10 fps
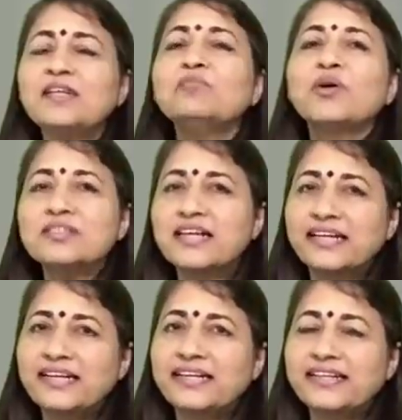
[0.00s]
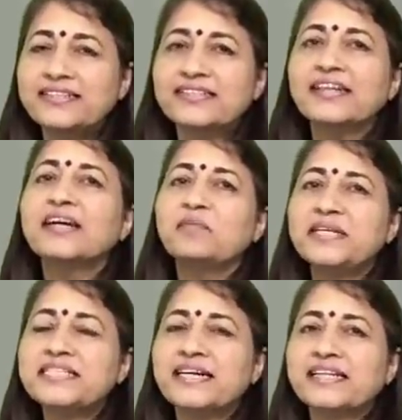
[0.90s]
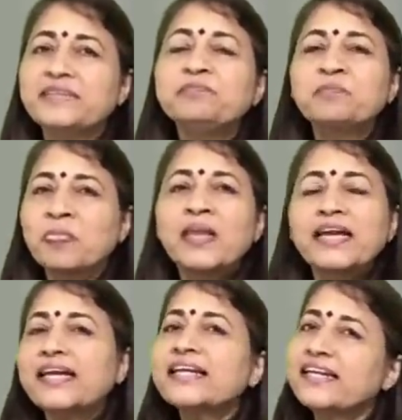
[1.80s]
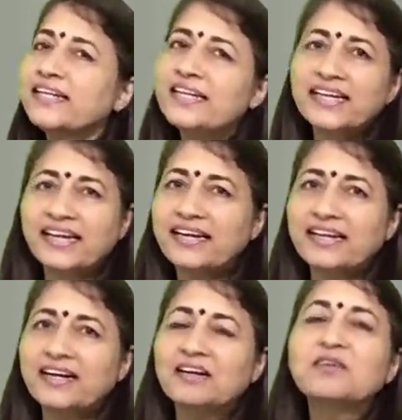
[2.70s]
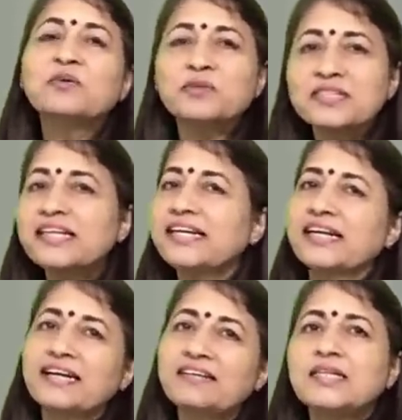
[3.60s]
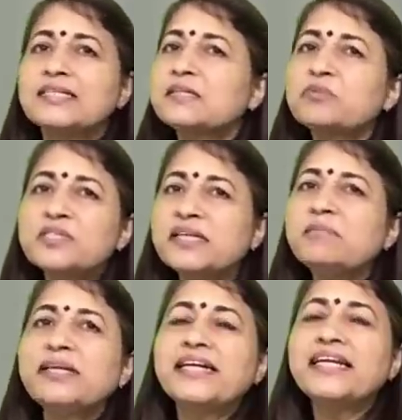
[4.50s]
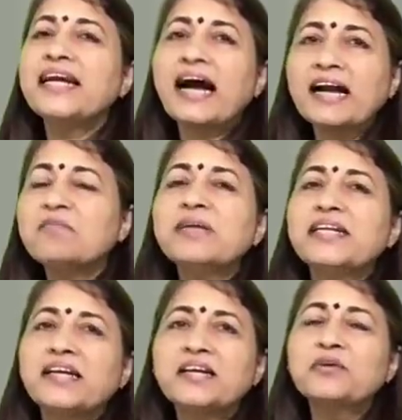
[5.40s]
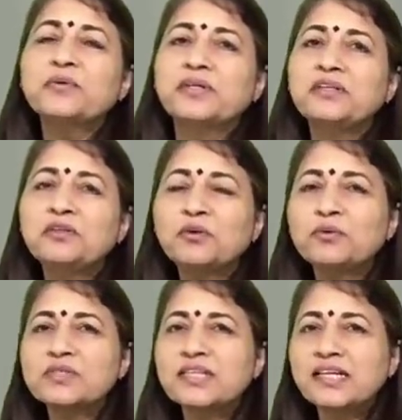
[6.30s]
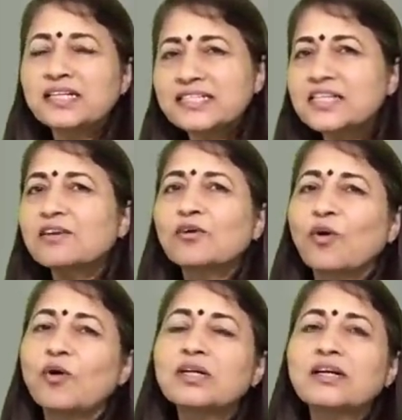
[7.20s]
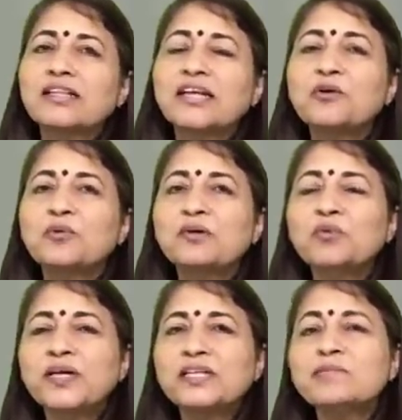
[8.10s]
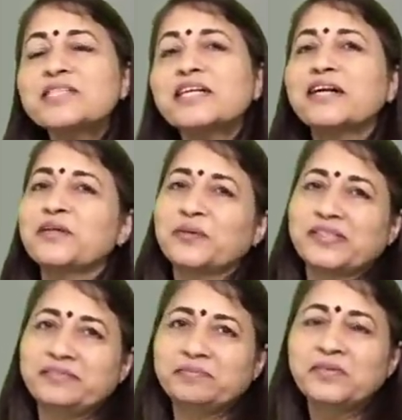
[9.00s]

कि बहुत सारी लेडीज़ के कमेंट्स आते हैं एक लेडी ने क्या लिखा उसने लिखा जब उसकी बेटी आठ महीने की हुई तो उसने ना जैसे क्रॉल करते हुए वो एकदम से खड़ी हो गई